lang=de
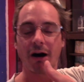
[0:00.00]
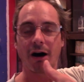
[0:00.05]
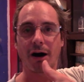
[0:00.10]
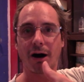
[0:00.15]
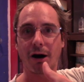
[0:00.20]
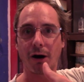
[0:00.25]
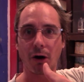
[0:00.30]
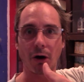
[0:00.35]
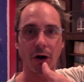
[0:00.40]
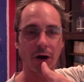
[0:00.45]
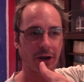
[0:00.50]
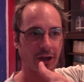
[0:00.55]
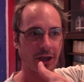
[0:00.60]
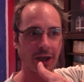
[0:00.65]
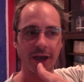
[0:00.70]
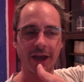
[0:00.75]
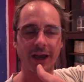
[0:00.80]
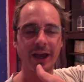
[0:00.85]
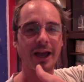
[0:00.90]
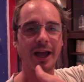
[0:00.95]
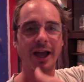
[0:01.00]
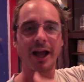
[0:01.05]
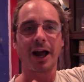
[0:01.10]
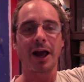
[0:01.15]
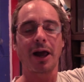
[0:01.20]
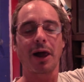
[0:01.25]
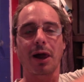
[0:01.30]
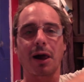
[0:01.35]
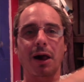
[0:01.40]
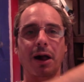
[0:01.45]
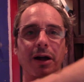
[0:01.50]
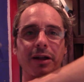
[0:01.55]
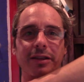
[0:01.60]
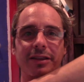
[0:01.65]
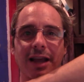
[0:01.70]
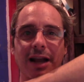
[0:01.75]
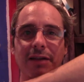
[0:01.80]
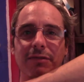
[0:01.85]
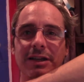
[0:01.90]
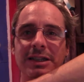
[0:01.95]
Okay.
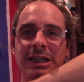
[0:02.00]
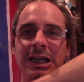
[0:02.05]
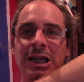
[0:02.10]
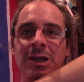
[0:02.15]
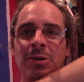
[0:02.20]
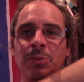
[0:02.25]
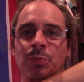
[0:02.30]
Teilweise.